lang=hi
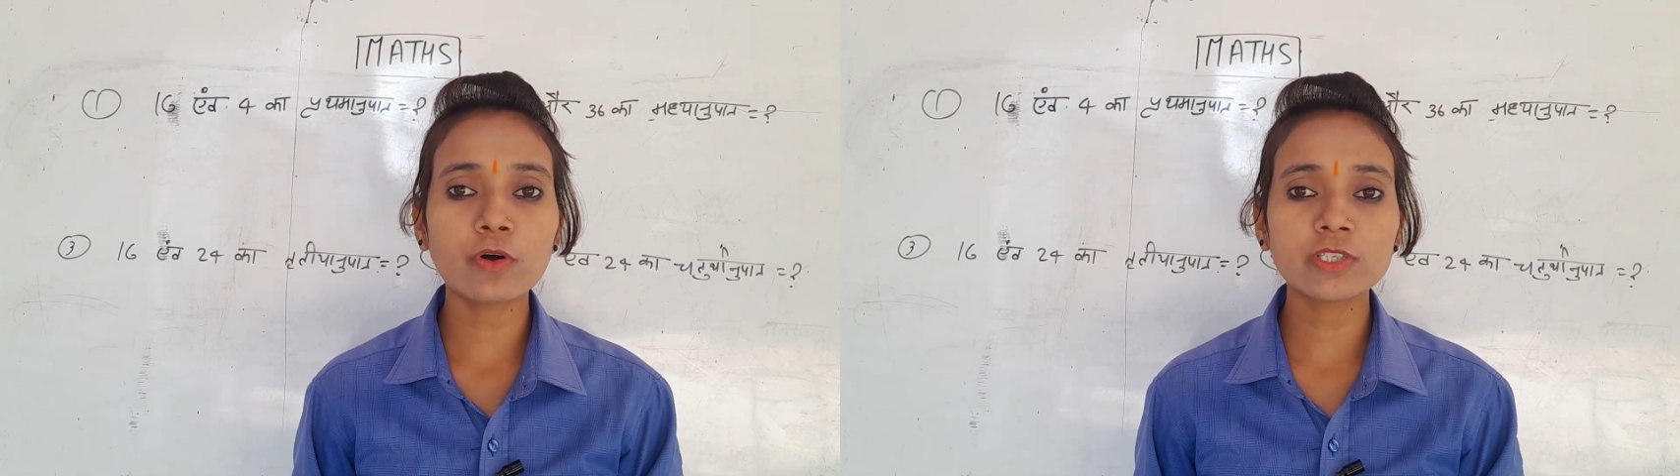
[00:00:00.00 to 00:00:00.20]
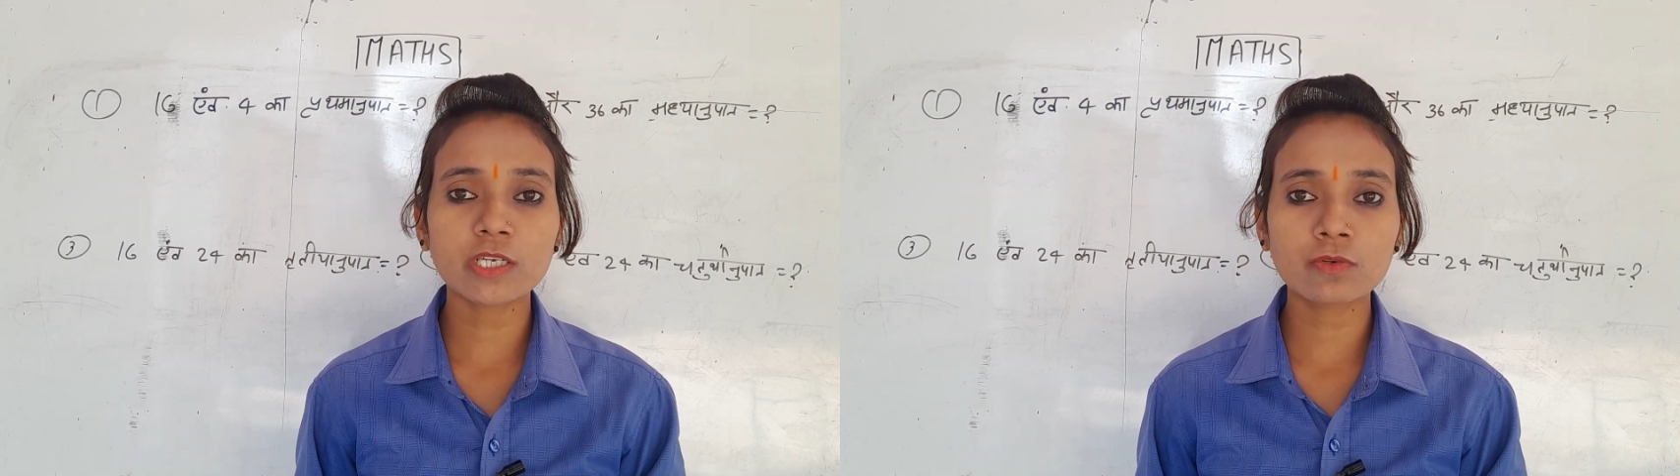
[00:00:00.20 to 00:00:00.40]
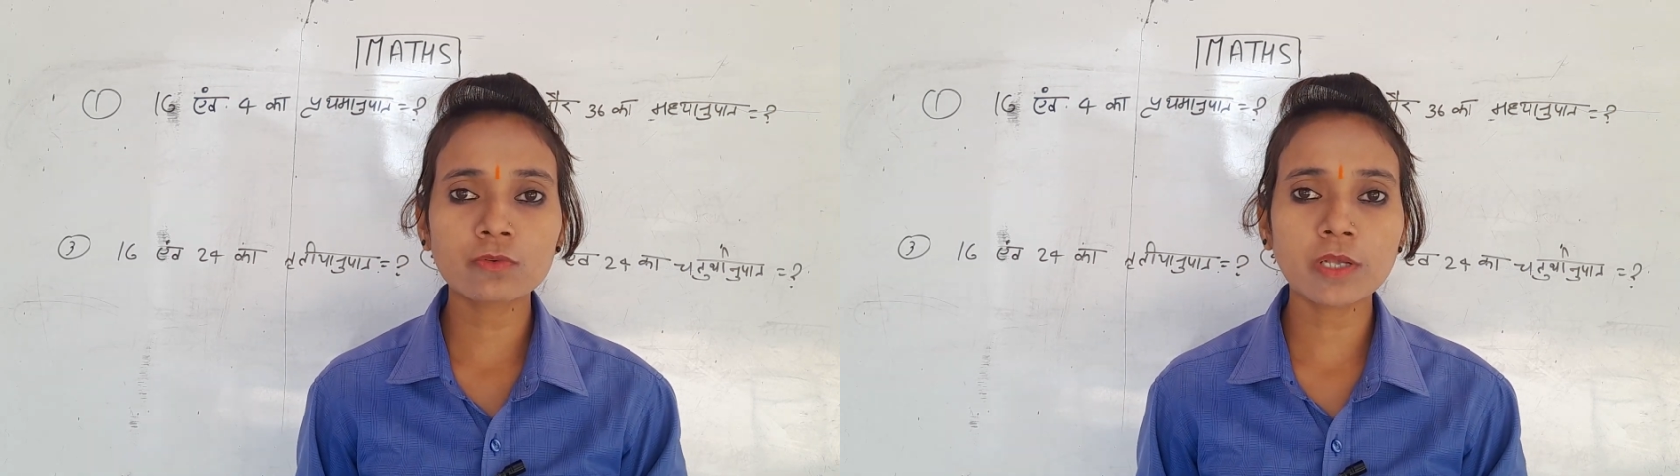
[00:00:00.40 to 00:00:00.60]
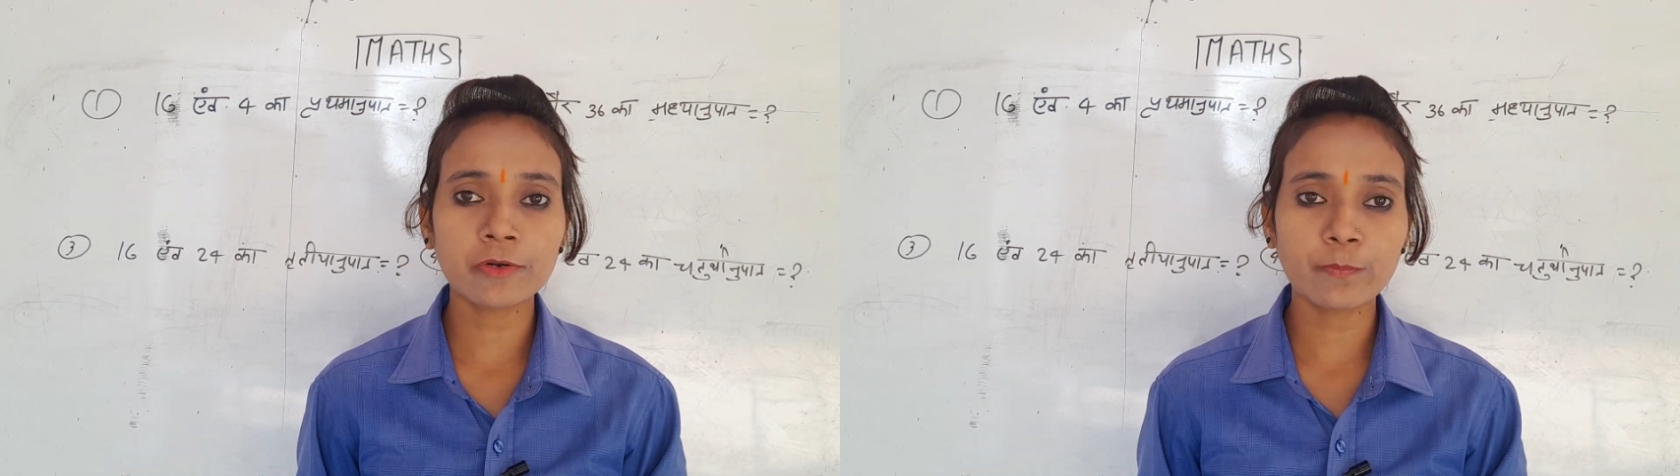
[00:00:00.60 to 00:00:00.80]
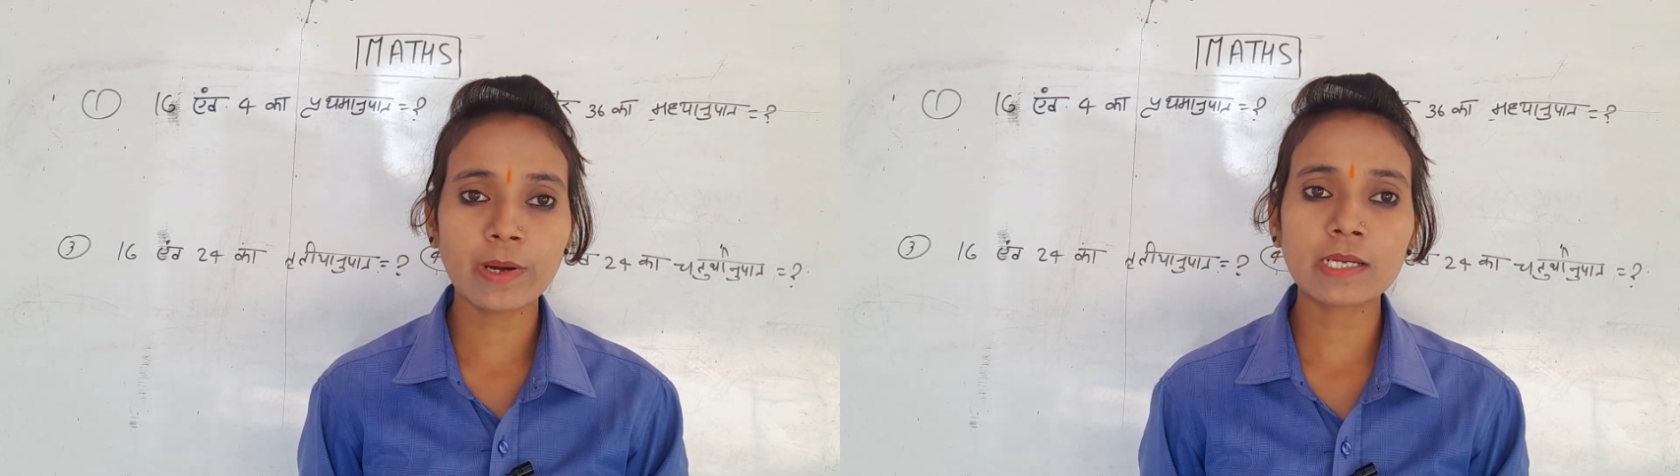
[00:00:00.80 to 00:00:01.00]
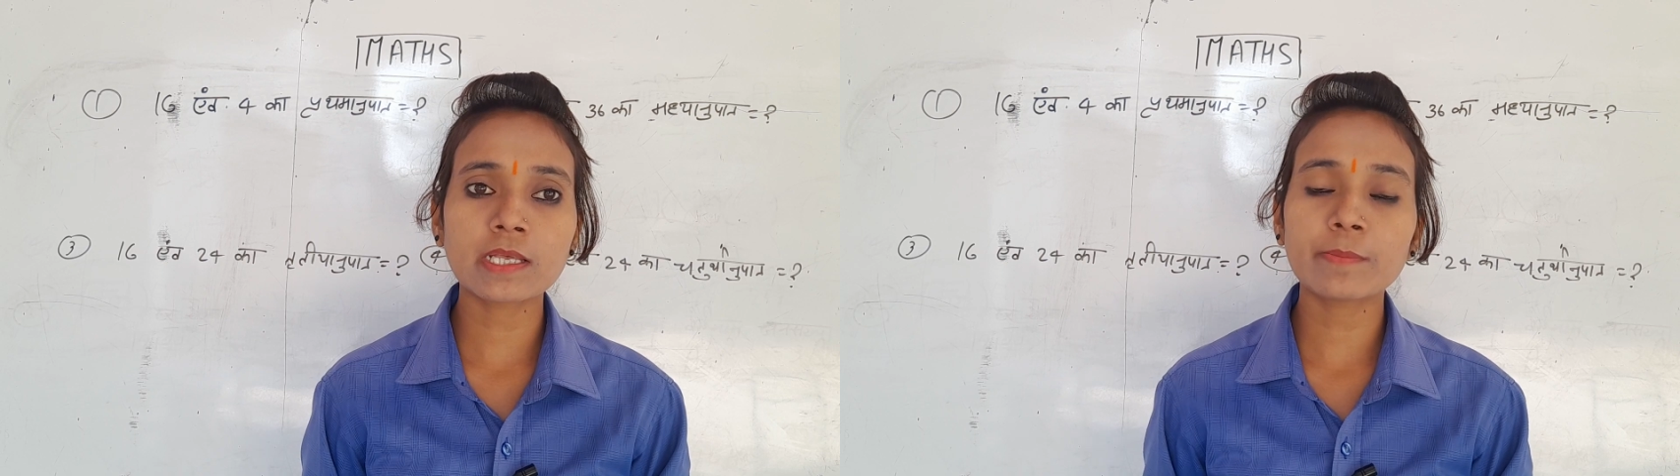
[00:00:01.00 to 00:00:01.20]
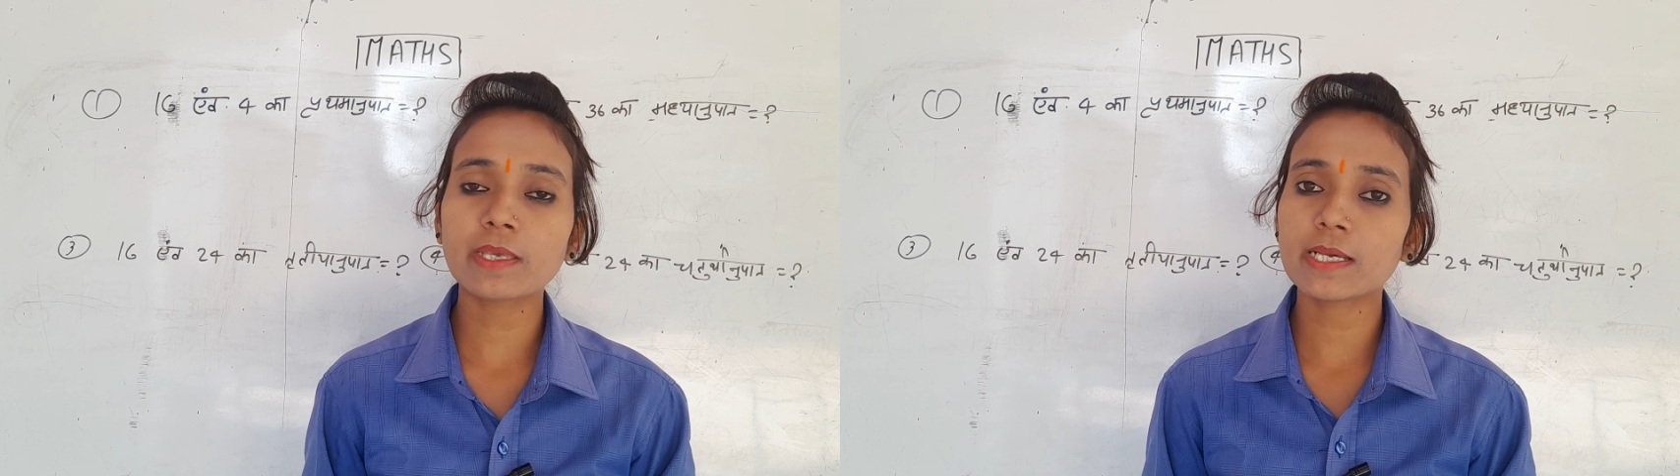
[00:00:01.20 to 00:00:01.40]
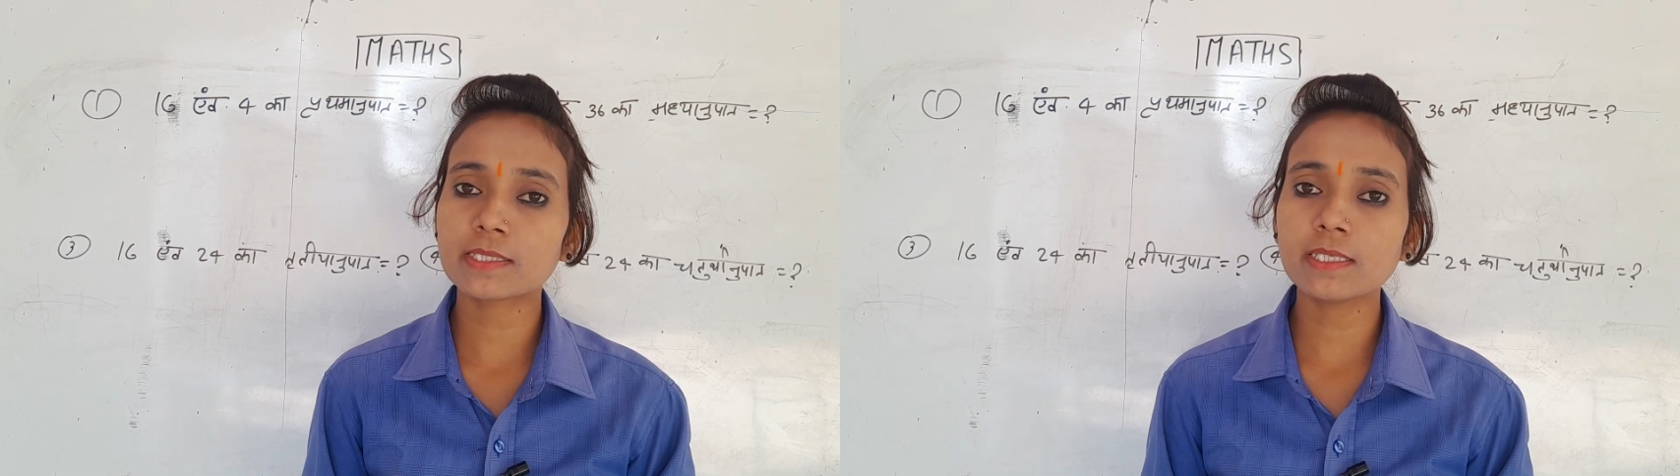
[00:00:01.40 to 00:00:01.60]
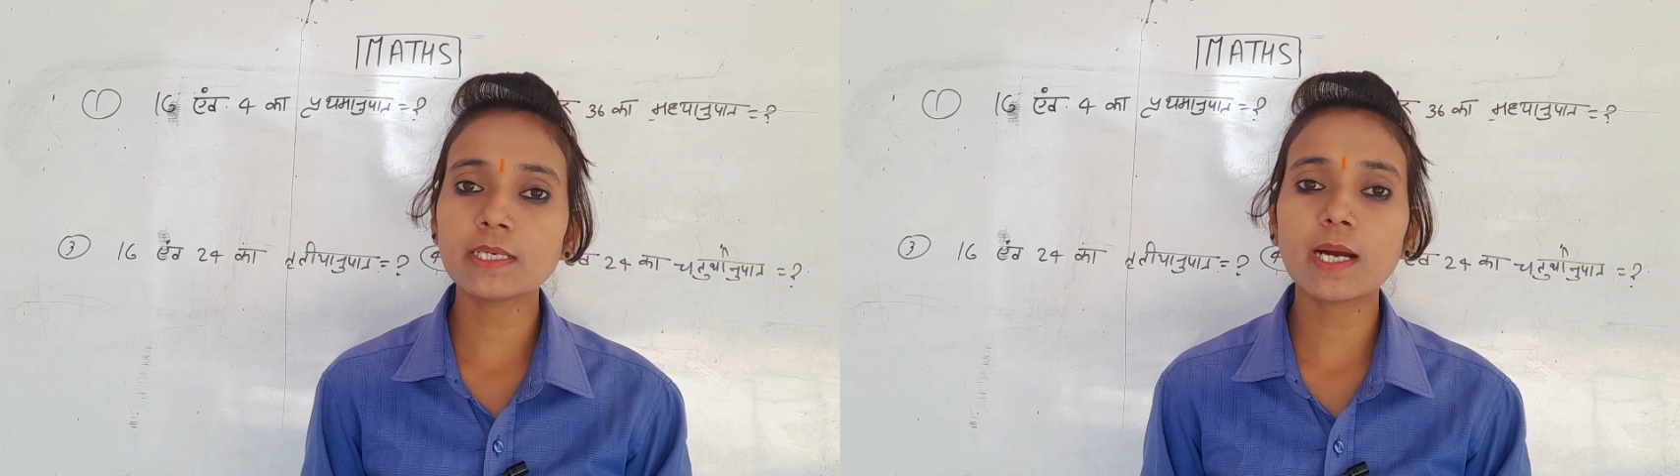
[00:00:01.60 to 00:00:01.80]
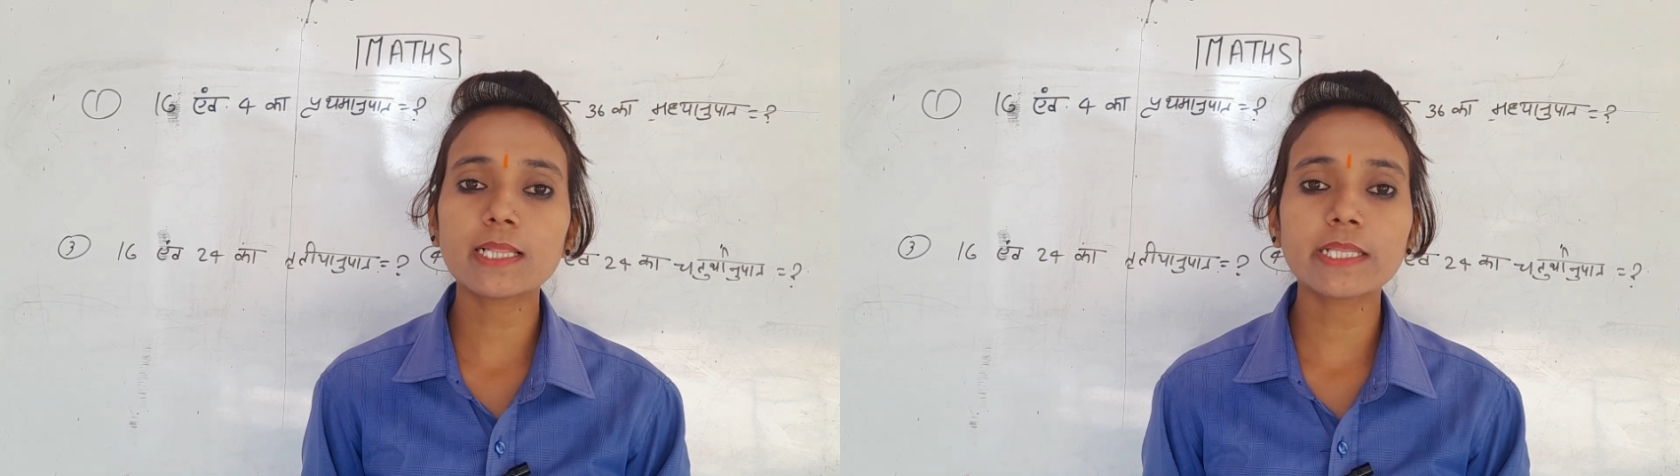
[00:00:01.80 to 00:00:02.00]
और चतुर्थ अनुपात हम कैसे
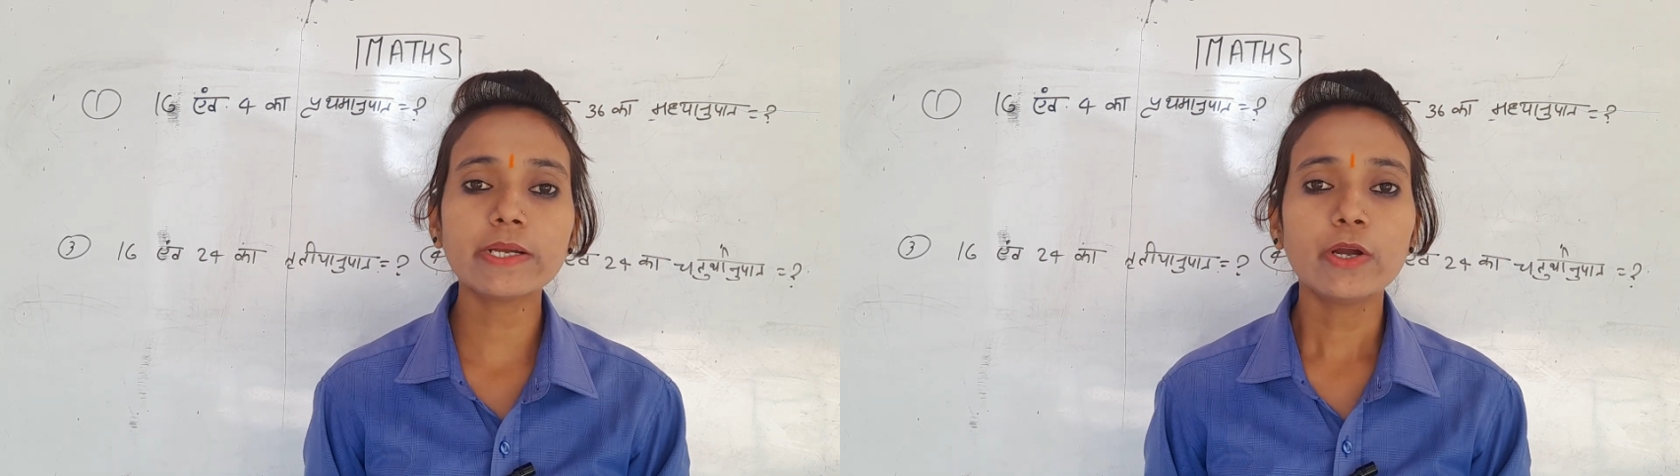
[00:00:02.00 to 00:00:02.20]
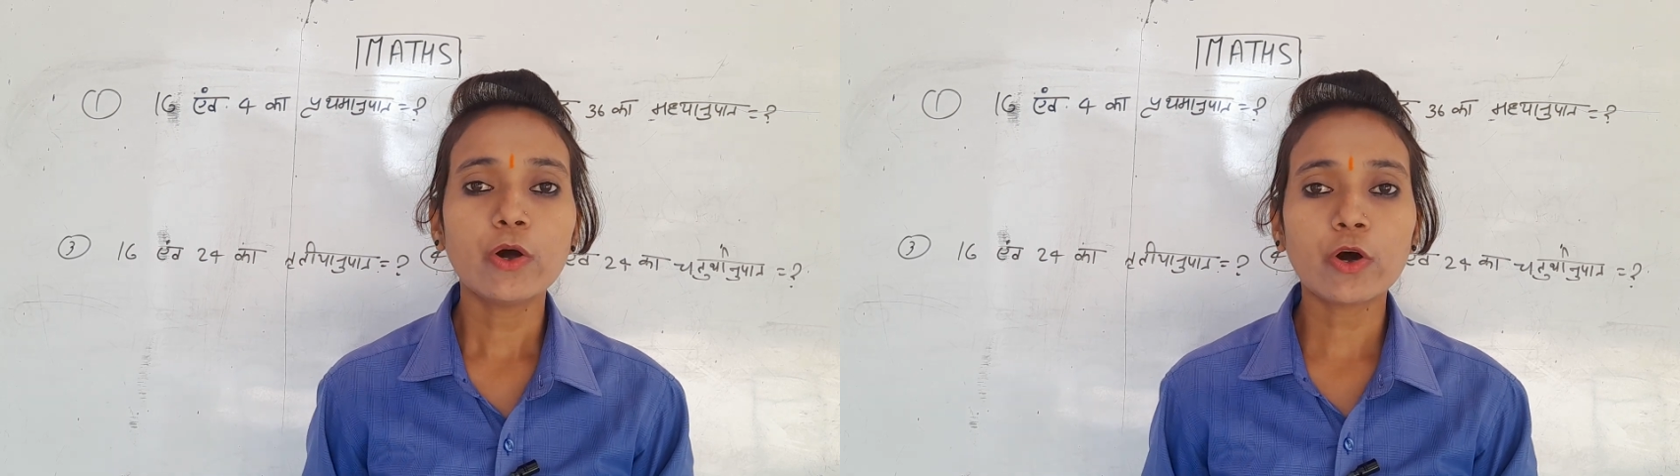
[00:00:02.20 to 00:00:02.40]
निकालते हैं